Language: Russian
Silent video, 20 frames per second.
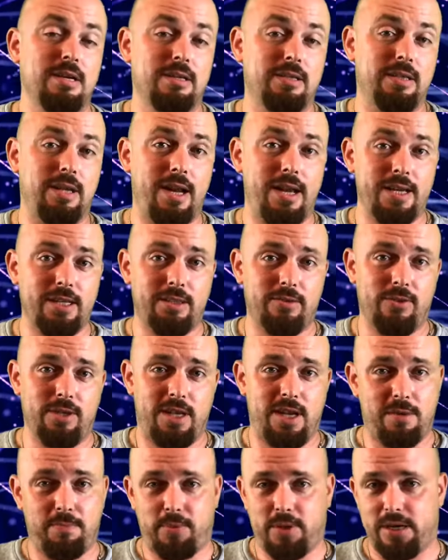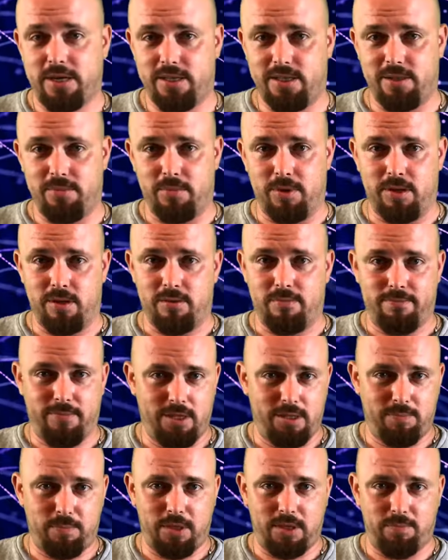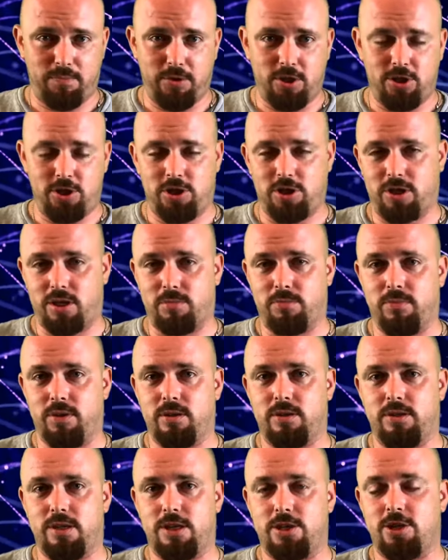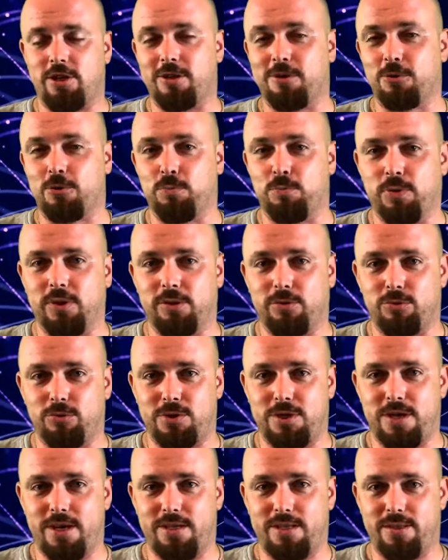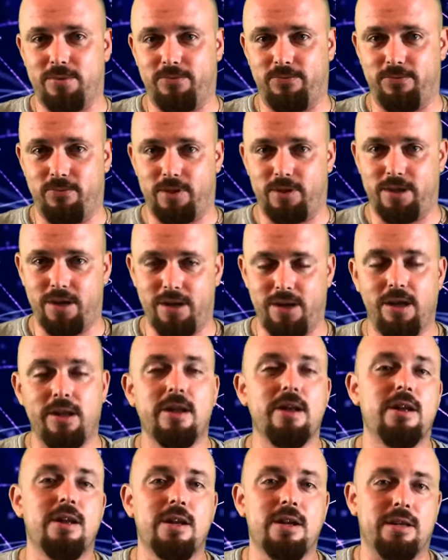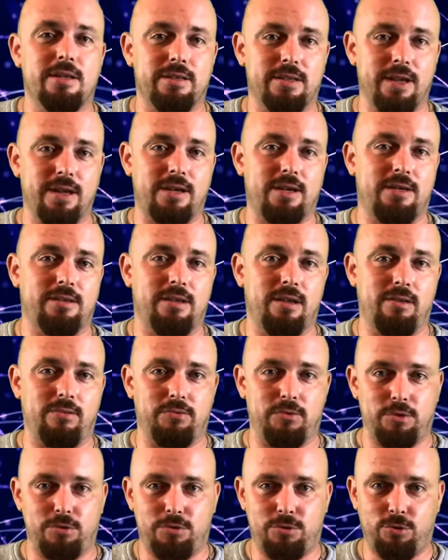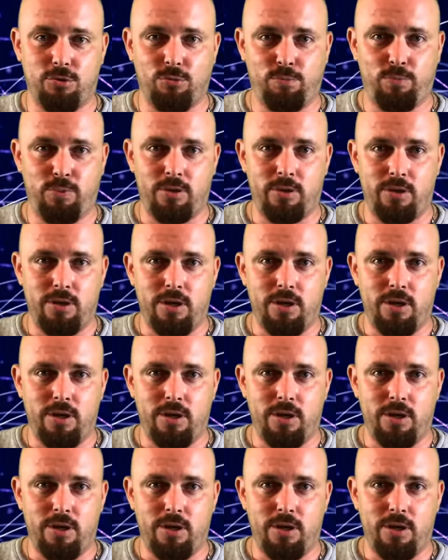Для этого необходимо быть подписчиком нашей группы энтузиастов ВК на канал в YouTube